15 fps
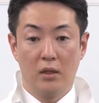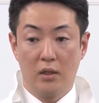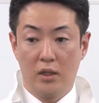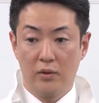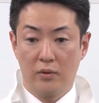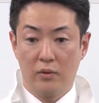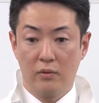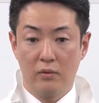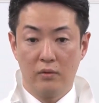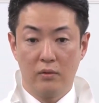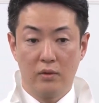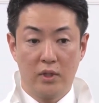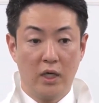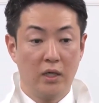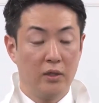あの
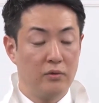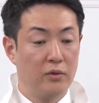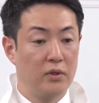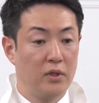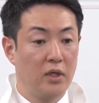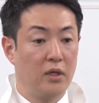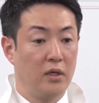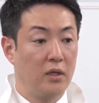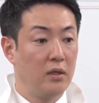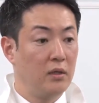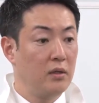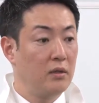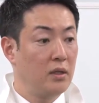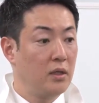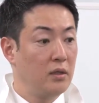だからといって
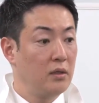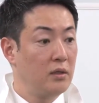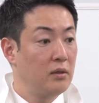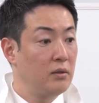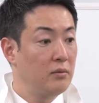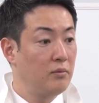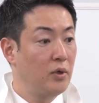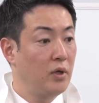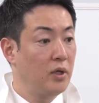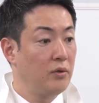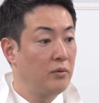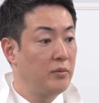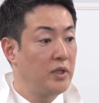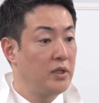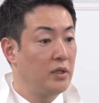僕はあ
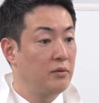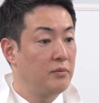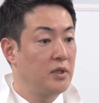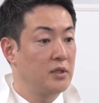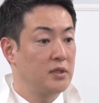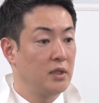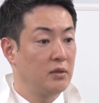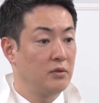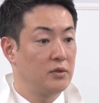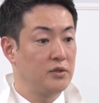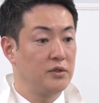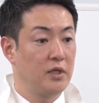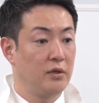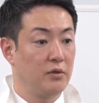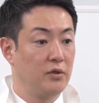のメディアの皆さんの
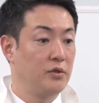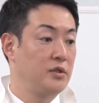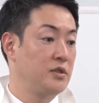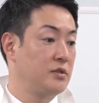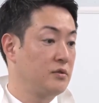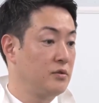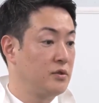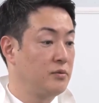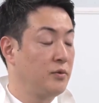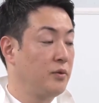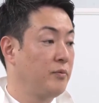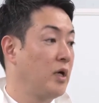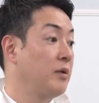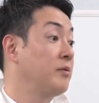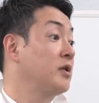取材を拒否するつもり
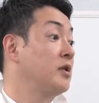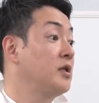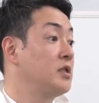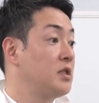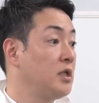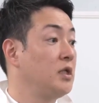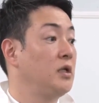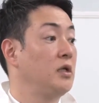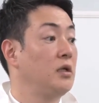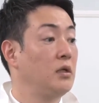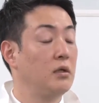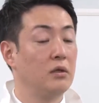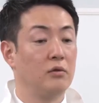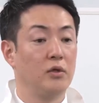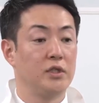もありませんし
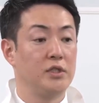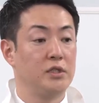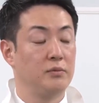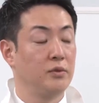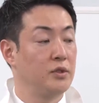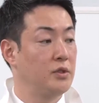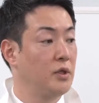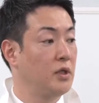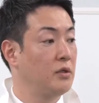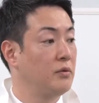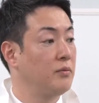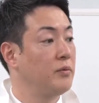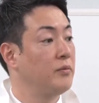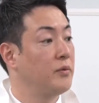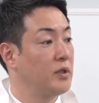それは知事も一緒だと
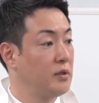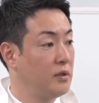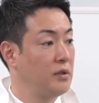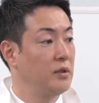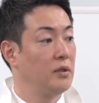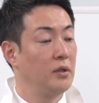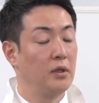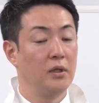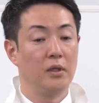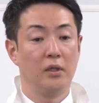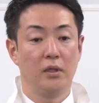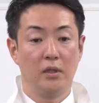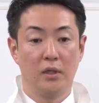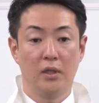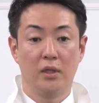思います。
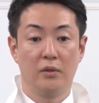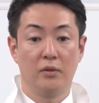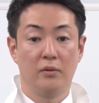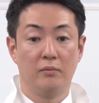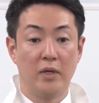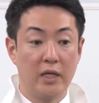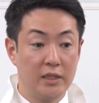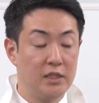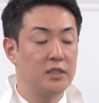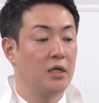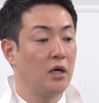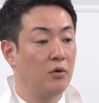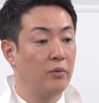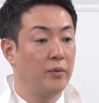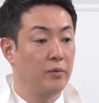あの毎日
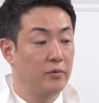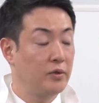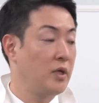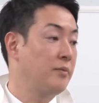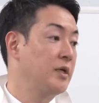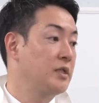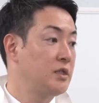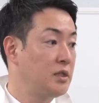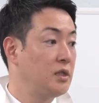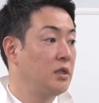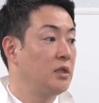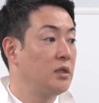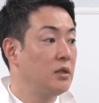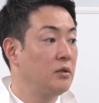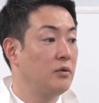囲みを受けます
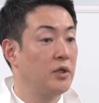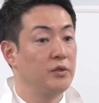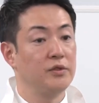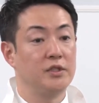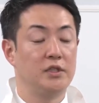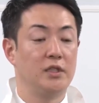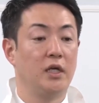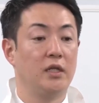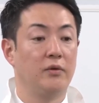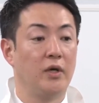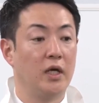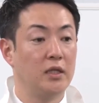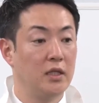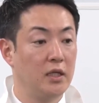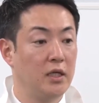し他の自治体で
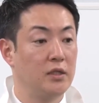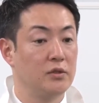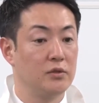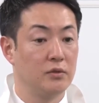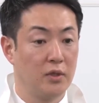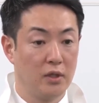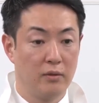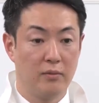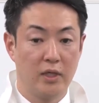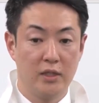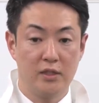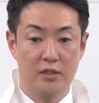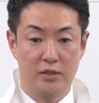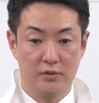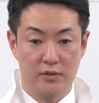はやってないでしょうけど
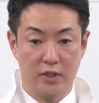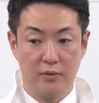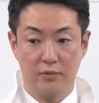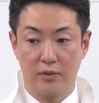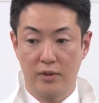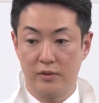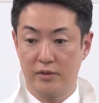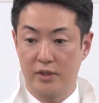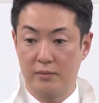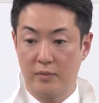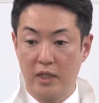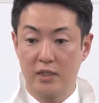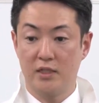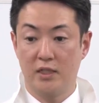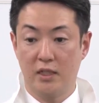毎日取材も受けるし
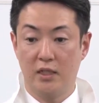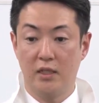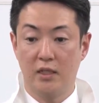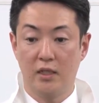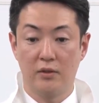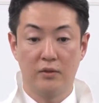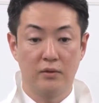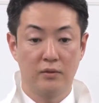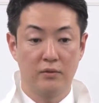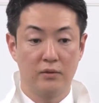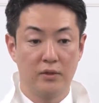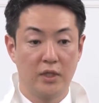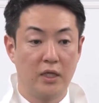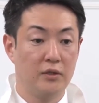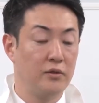毎日あの
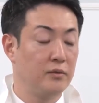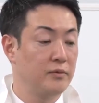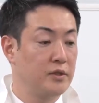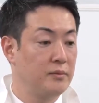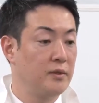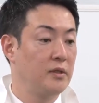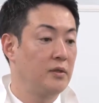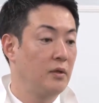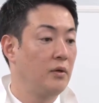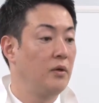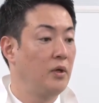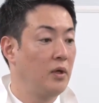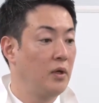やり取りもしますよ。